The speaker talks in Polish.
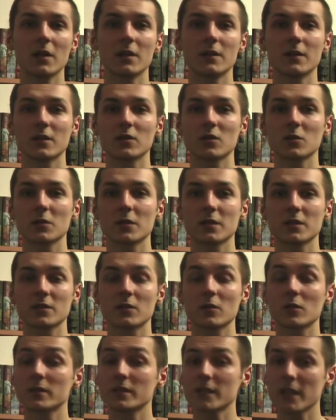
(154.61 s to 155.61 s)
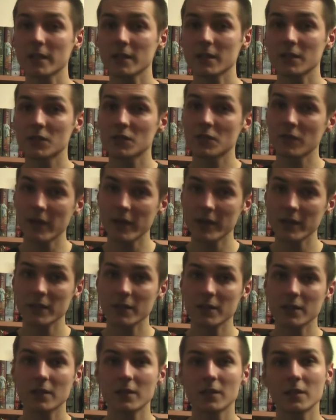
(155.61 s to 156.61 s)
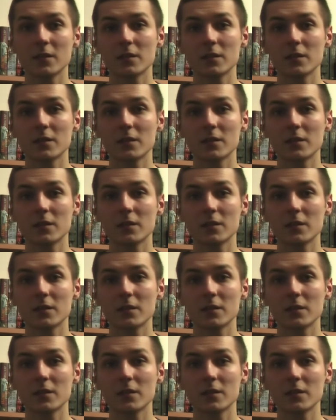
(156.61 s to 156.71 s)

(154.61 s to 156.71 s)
natomiast ostatni, czwarty,